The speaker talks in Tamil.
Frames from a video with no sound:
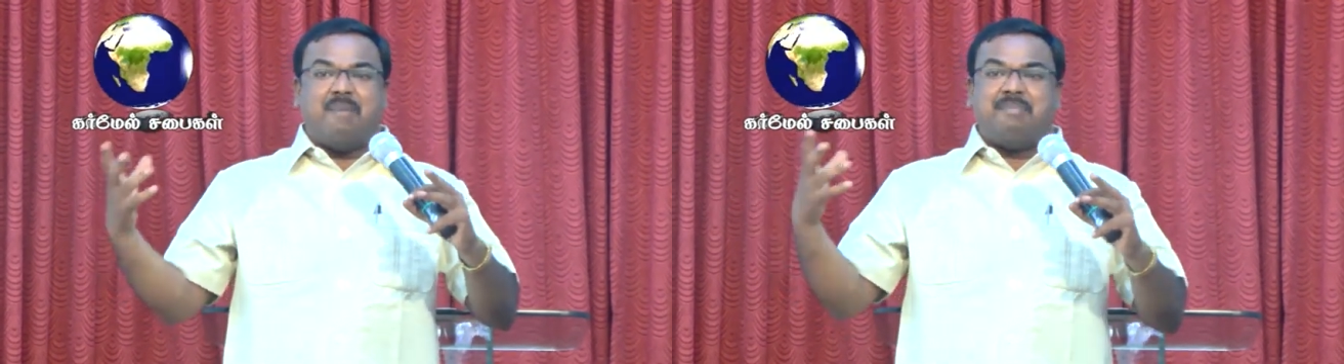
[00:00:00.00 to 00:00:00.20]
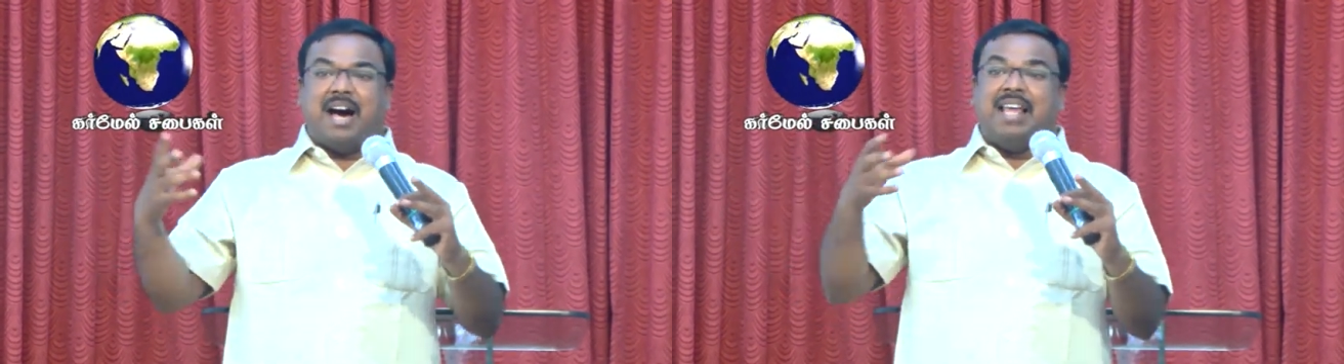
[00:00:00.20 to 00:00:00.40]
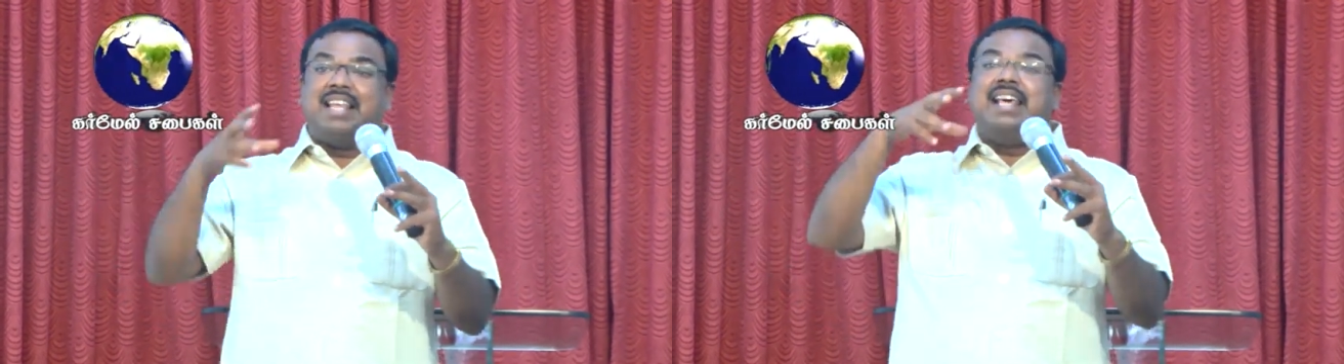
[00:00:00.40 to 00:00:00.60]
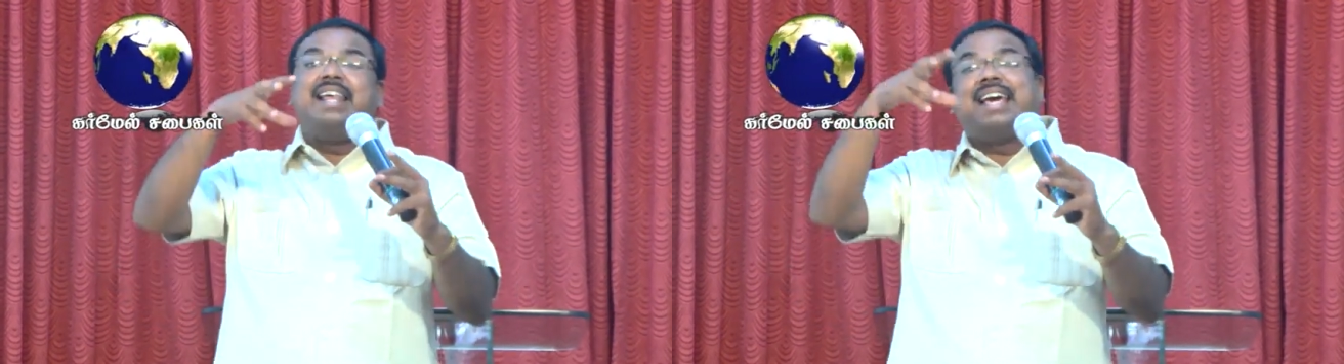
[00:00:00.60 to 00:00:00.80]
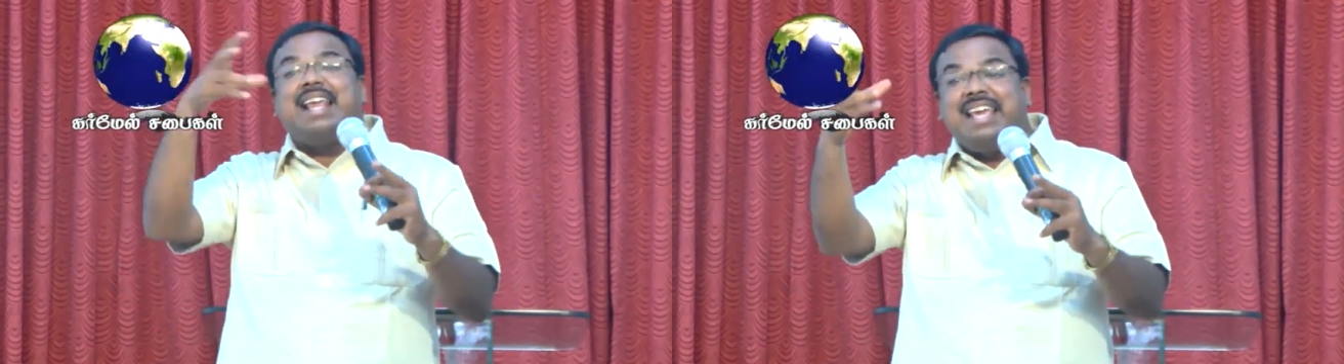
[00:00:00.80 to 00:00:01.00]
அப்ப அதுல
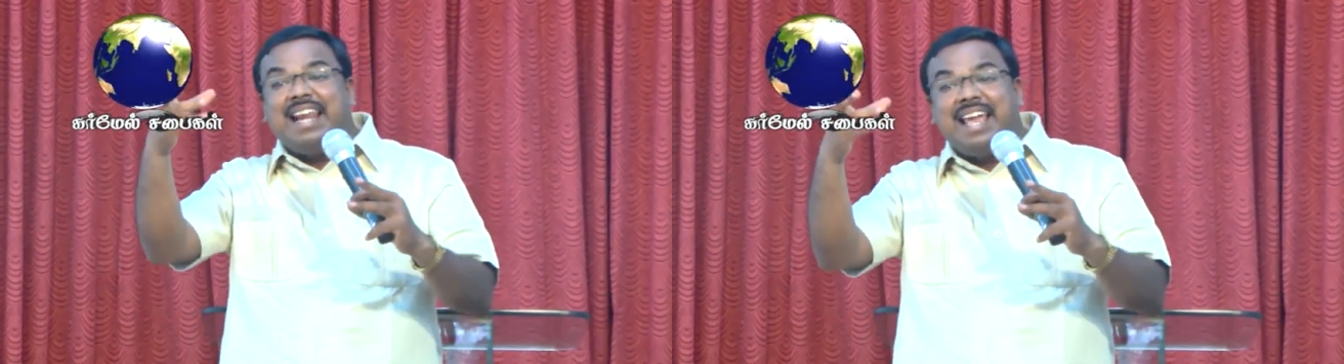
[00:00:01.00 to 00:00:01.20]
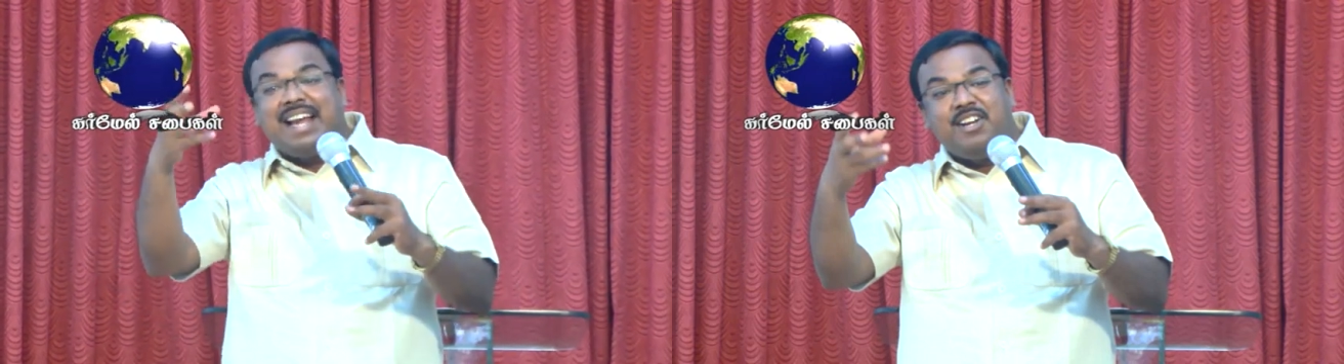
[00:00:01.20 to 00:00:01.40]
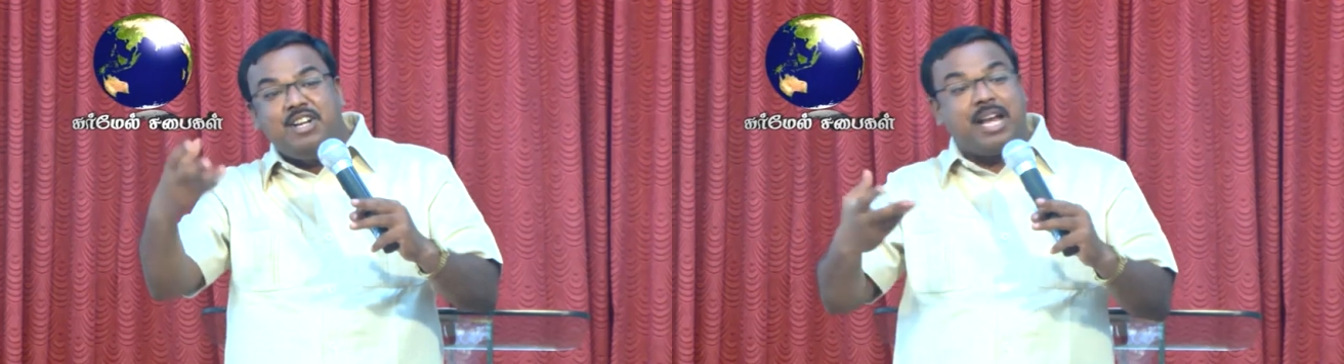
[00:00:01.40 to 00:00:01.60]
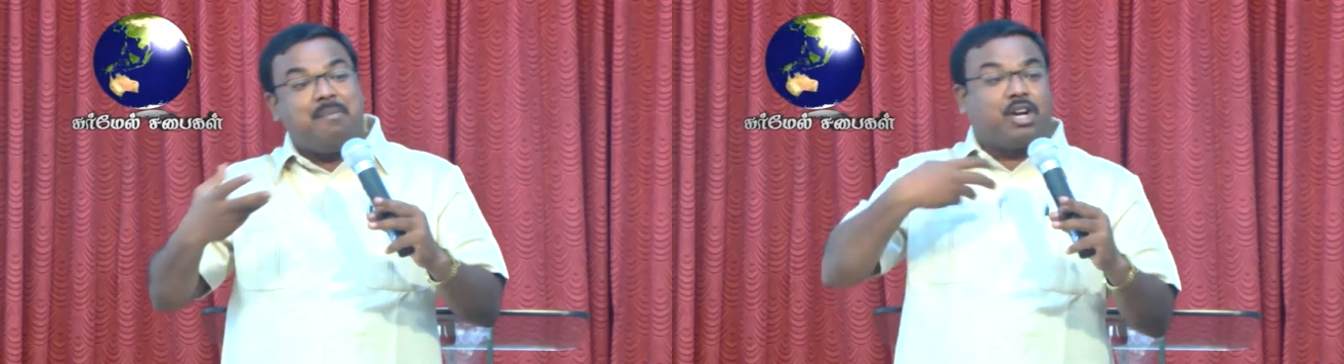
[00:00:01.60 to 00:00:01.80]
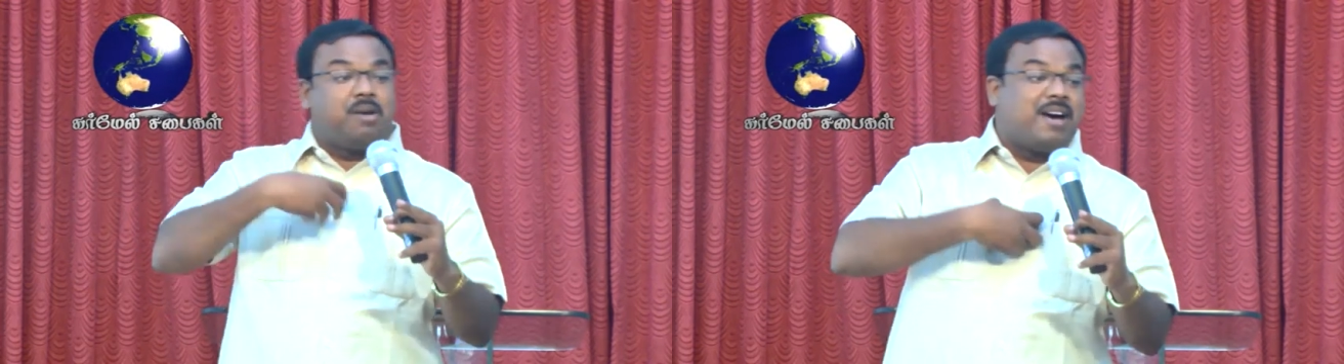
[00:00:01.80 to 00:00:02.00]
இருக்கிற இலைகள்
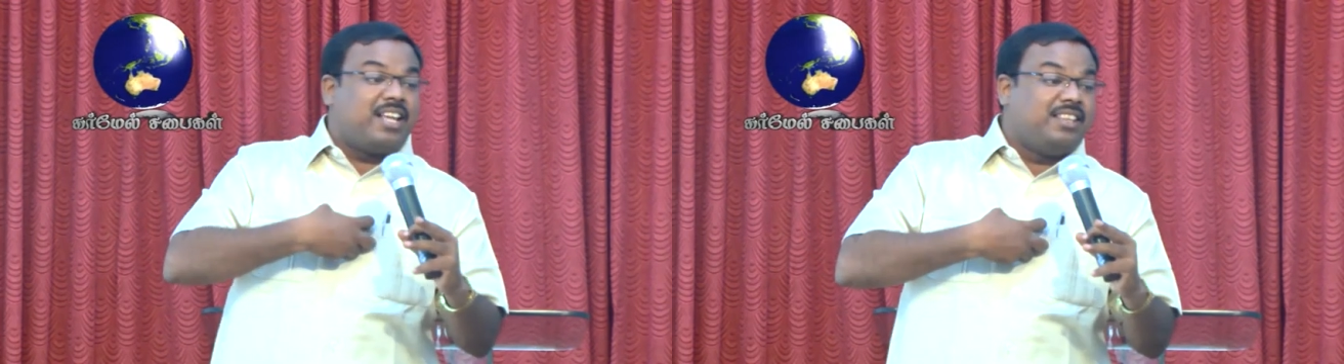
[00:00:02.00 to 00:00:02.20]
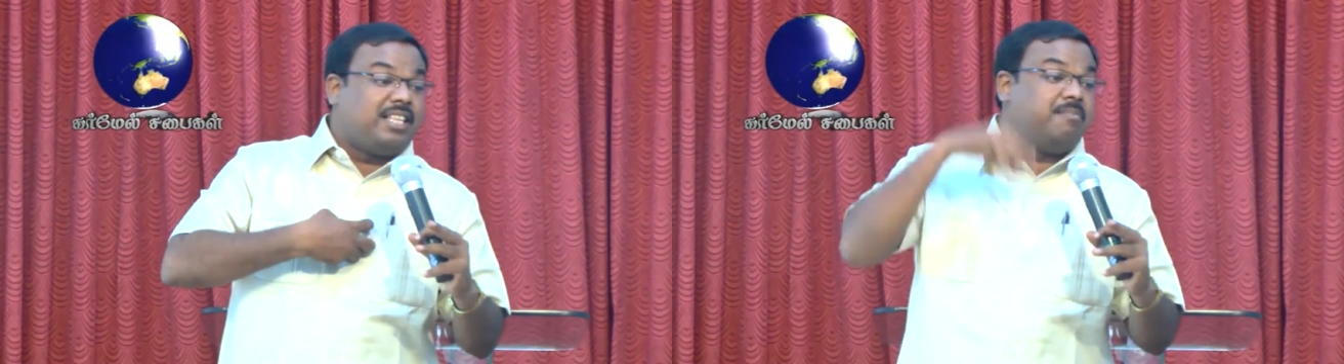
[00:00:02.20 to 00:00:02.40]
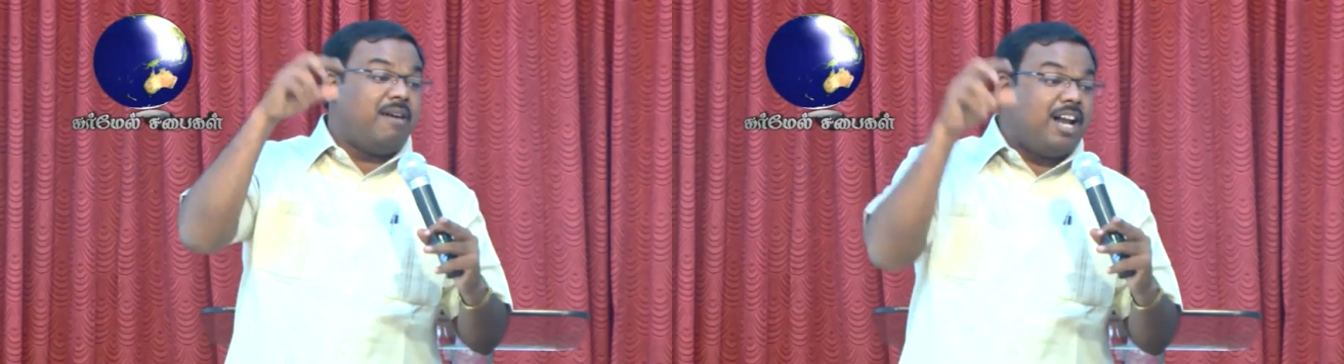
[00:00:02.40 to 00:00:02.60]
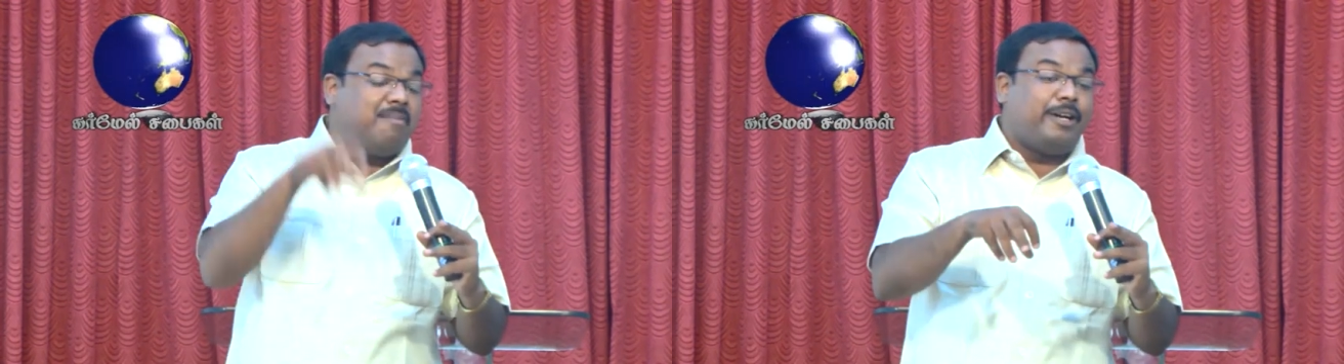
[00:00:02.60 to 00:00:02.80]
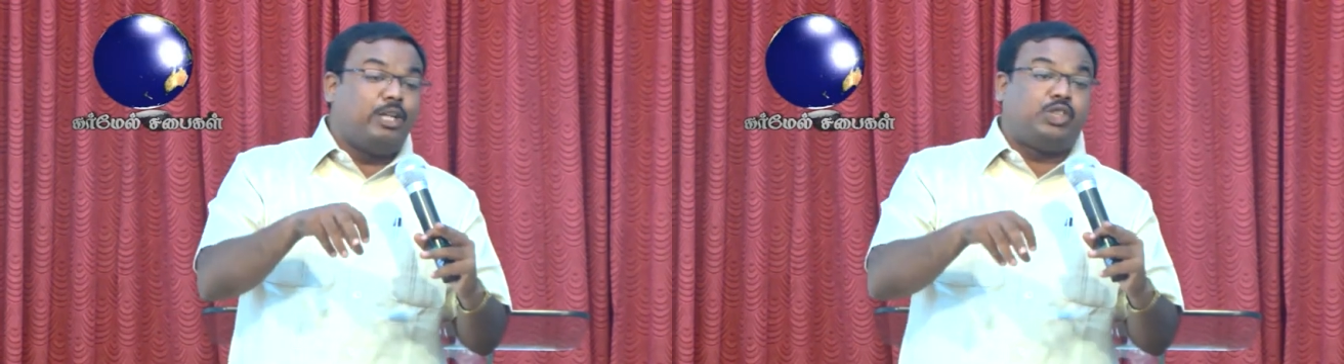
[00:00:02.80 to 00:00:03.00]
நமக்கு மருந்து மன
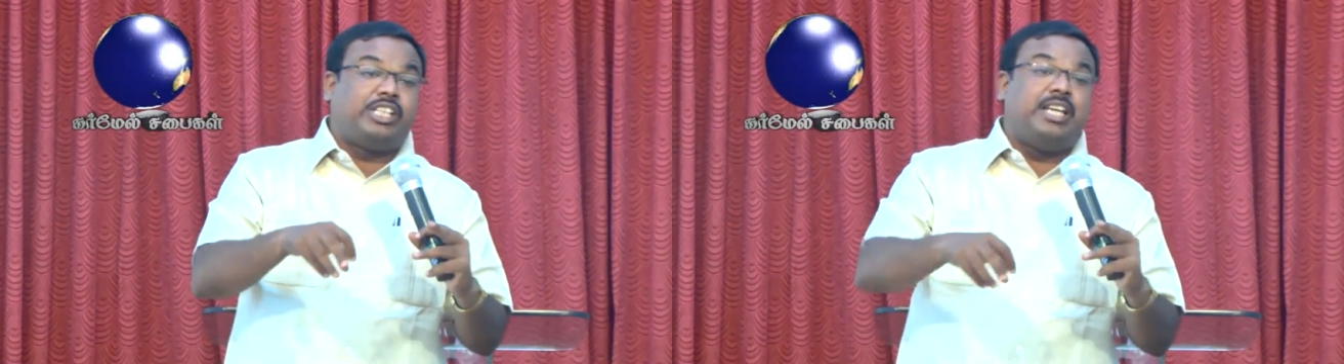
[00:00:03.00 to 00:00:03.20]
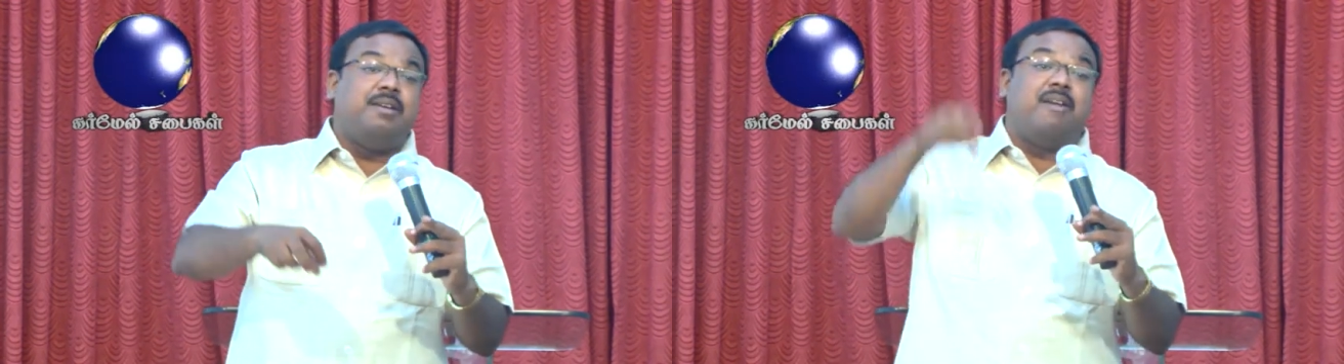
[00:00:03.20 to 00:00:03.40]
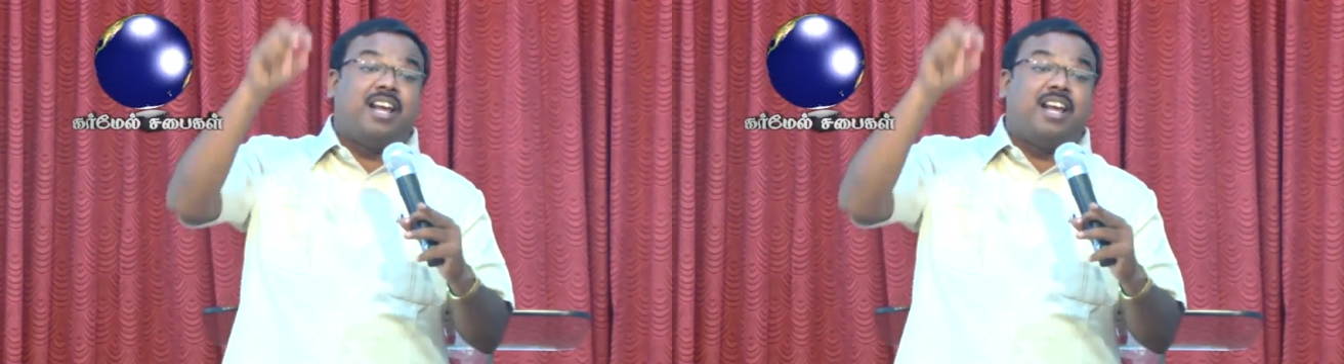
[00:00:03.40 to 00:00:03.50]
மகிழ்ச்சி